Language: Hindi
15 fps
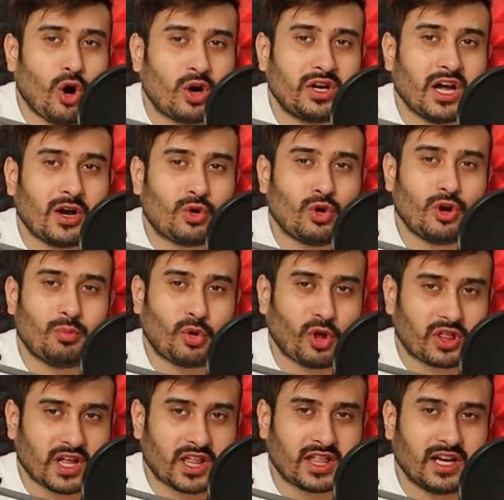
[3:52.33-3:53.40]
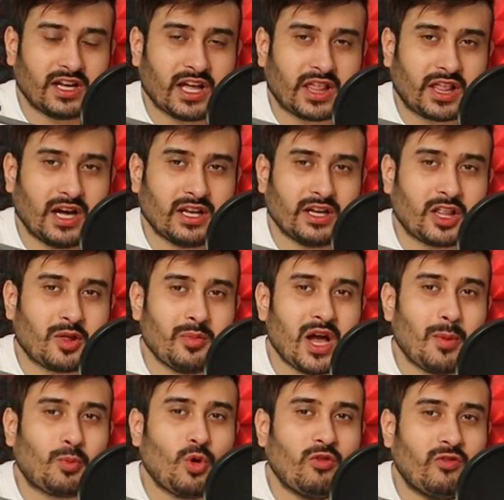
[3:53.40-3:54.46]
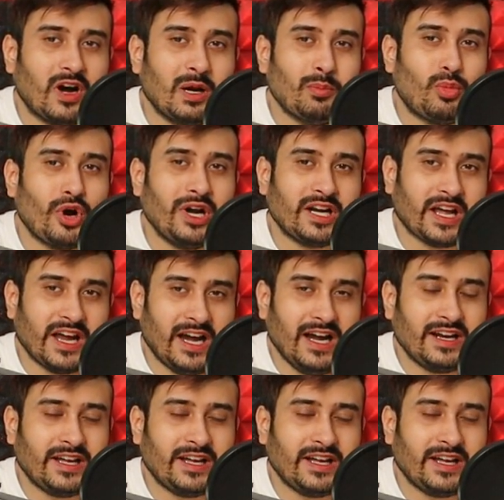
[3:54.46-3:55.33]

ऑक्टा कोर प्रोसेसर के साथ इसमें आपको 1.8 पॉइंट